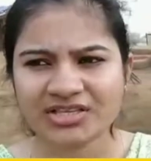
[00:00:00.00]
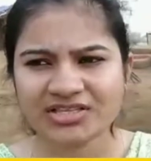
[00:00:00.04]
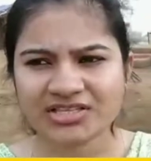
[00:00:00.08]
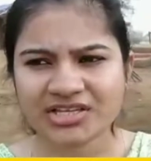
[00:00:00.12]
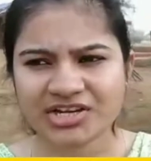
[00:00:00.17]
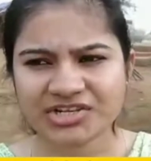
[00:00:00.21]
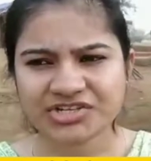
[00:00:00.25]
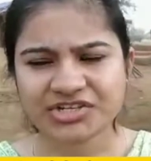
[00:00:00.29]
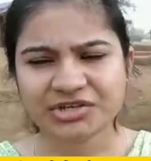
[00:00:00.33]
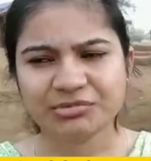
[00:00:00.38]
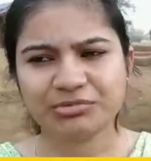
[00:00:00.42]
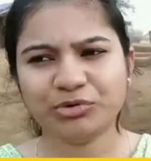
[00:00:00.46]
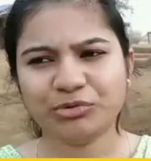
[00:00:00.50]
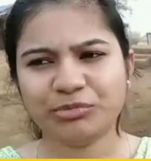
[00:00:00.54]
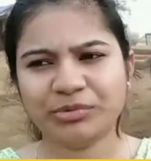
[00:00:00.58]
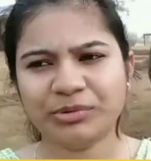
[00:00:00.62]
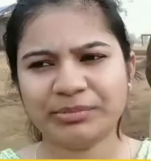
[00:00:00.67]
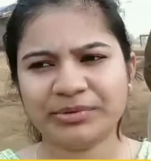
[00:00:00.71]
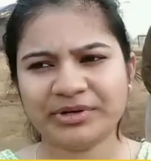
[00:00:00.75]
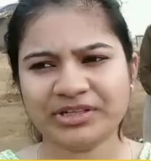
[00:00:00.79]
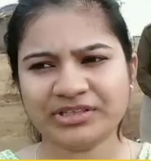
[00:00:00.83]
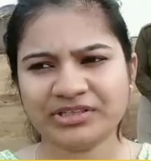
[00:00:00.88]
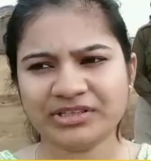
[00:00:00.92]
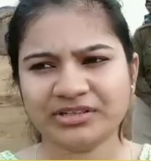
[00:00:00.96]
शासकीय भूमि
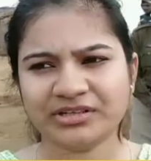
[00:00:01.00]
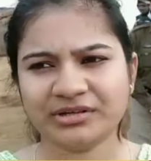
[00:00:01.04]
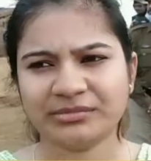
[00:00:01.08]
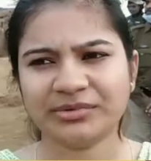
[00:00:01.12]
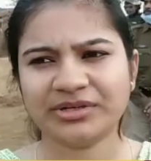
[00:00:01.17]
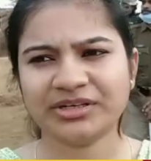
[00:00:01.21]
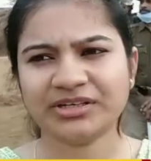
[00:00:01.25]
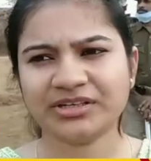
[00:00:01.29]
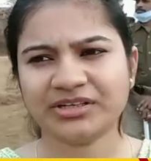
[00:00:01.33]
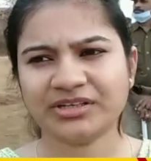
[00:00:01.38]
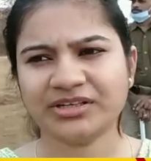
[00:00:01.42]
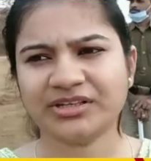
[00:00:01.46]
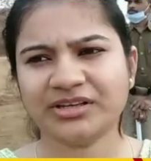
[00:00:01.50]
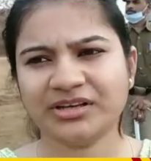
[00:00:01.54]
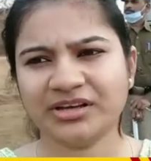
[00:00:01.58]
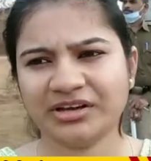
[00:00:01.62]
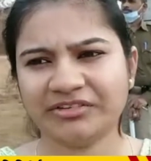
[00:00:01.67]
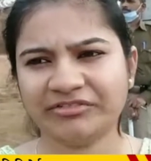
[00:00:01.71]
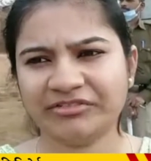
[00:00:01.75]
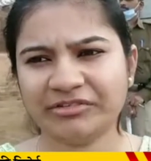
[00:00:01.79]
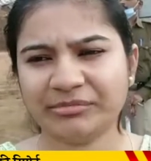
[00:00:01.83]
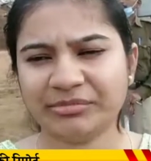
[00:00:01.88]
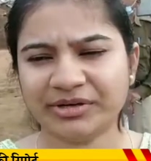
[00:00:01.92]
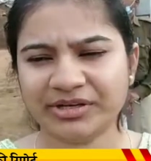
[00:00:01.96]
पर अतिक्रमण करके
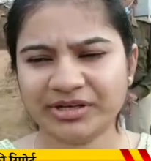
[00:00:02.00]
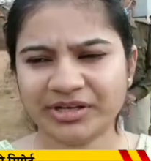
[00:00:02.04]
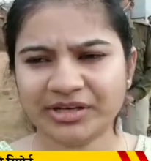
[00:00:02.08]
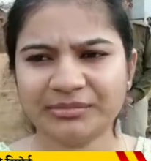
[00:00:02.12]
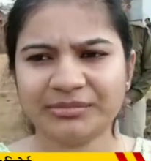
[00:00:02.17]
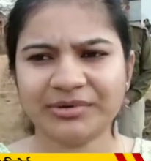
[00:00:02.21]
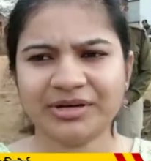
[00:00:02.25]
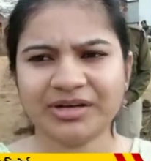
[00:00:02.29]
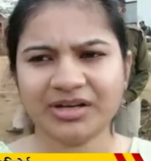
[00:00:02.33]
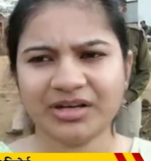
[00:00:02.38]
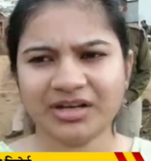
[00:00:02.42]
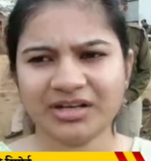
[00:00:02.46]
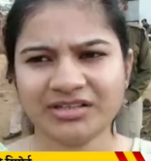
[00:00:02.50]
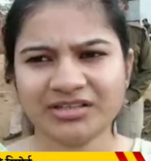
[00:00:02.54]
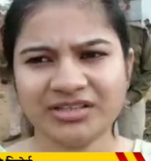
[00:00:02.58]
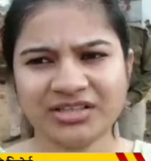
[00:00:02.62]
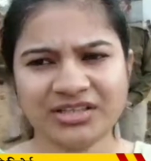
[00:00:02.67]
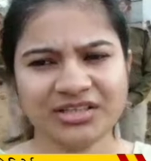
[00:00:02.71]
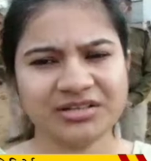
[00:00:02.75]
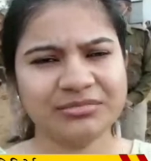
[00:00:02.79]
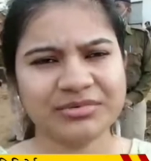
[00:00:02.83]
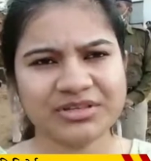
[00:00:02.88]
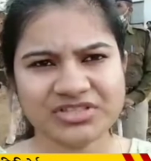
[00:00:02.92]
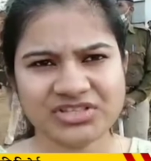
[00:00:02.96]
काफ़ी बड़ा मकान
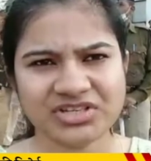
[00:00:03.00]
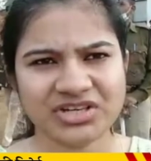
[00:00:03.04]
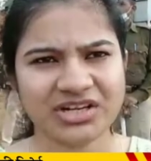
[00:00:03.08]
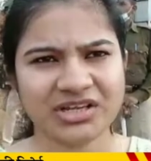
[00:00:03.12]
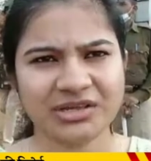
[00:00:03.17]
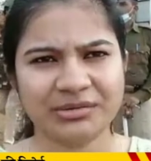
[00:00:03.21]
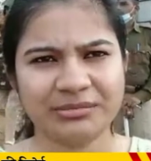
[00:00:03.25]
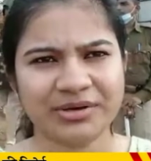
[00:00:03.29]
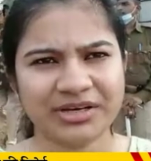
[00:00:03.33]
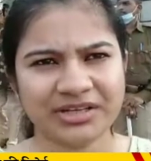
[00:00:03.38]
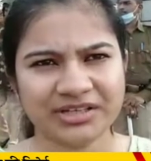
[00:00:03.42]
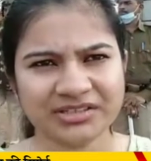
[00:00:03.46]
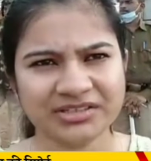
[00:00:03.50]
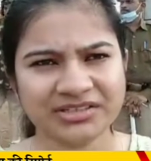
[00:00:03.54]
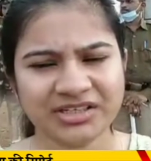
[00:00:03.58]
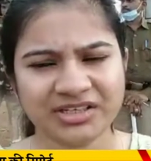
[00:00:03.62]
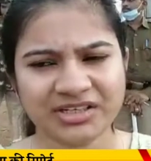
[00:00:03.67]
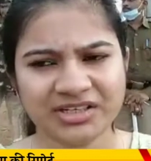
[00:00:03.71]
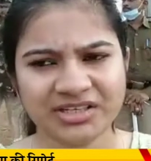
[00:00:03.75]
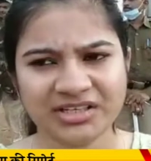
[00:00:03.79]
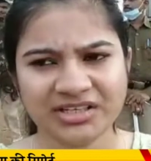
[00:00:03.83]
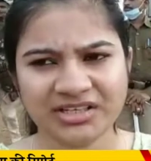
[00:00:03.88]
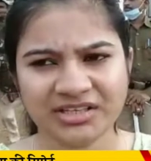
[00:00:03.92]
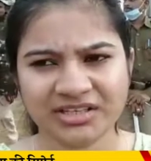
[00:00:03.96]
तीन मंजिला इमारत
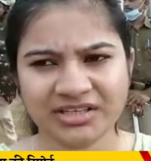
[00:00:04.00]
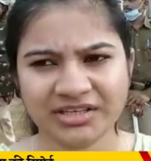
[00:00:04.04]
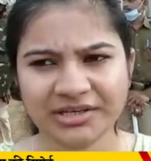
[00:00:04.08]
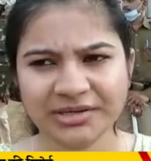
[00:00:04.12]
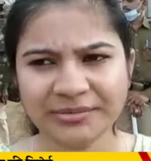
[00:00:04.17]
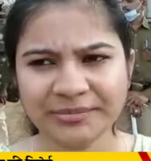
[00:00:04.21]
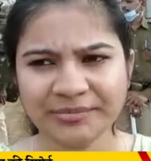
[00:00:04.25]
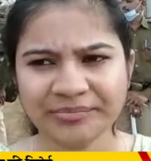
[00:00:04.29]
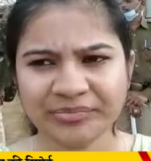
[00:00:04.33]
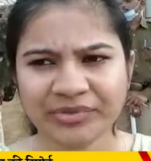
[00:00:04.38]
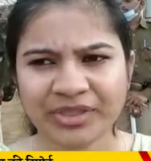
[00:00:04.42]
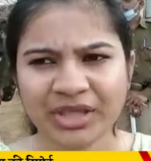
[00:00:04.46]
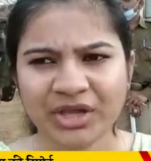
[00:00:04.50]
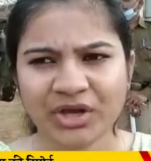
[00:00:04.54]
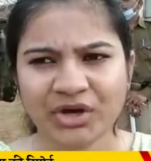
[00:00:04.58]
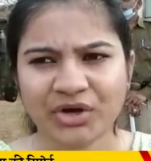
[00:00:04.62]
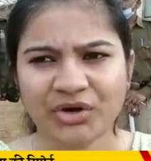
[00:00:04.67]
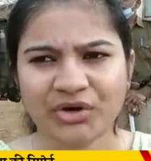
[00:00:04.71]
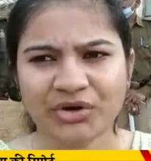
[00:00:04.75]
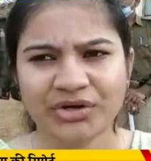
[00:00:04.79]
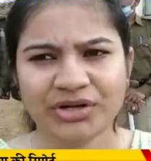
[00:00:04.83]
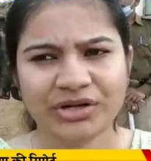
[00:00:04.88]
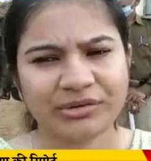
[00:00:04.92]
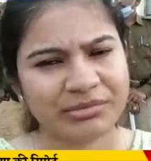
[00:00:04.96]
खड़ी की है
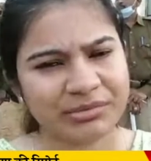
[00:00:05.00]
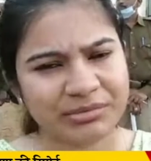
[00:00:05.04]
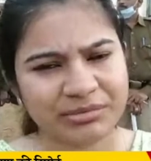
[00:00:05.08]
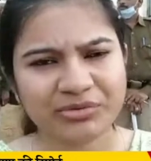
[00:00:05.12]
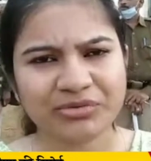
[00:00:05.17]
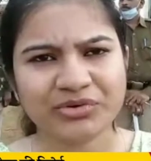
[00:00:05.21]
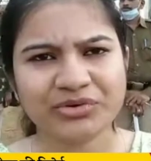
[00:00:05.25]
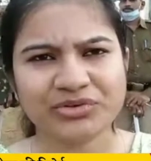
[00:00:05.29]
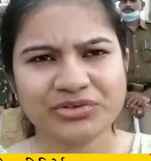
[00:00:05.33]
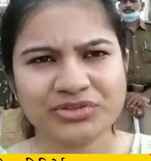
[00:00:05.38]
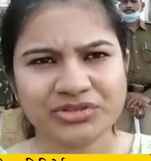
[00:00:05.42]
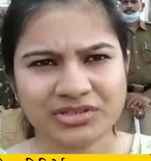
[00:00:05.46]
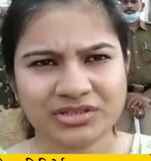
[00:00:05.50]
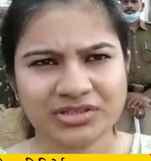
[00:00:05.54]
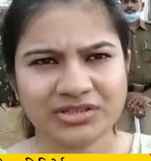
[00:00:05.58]
और अभी भी वो